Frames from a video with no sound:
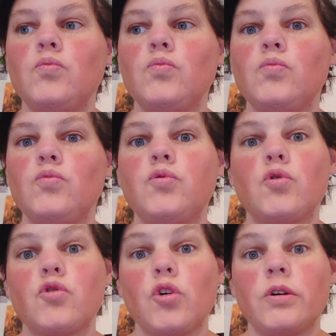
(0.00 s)

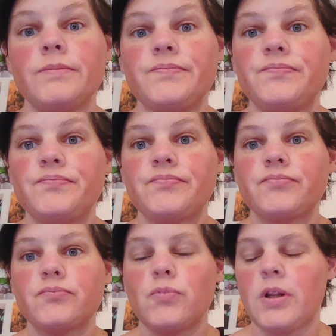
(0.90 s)
euh,
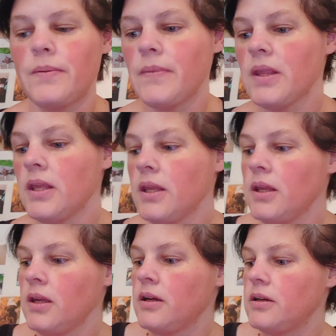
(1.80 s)
voilà,
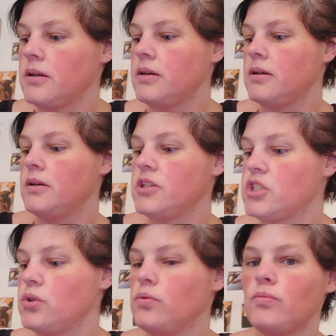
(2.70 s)

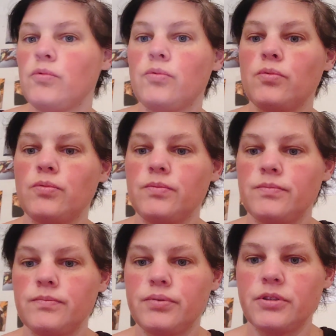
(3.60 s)
j'ai eu mon,
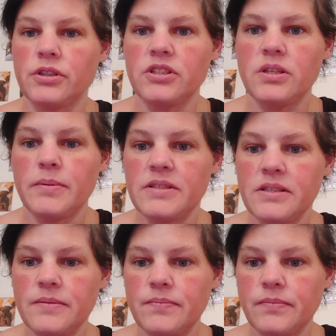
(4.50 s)
putain qu'est-ce qui s'est
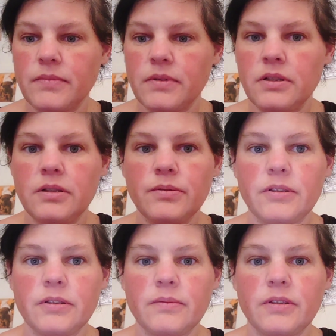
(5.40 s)
passé, ah
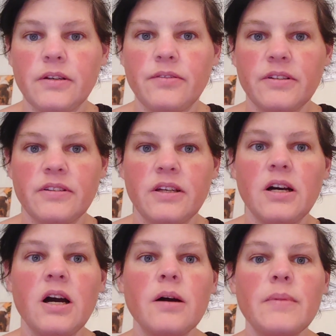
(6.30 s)
putain, même faire ça,
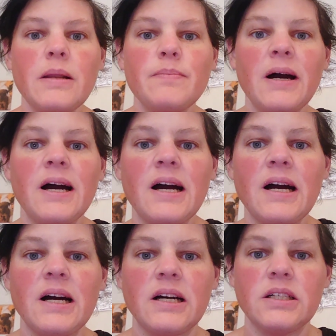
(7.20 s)
ah
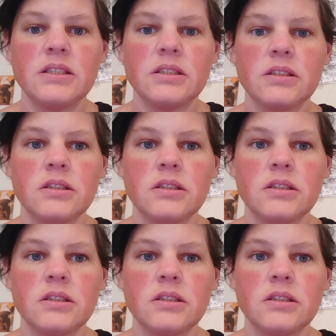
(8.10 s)
Melba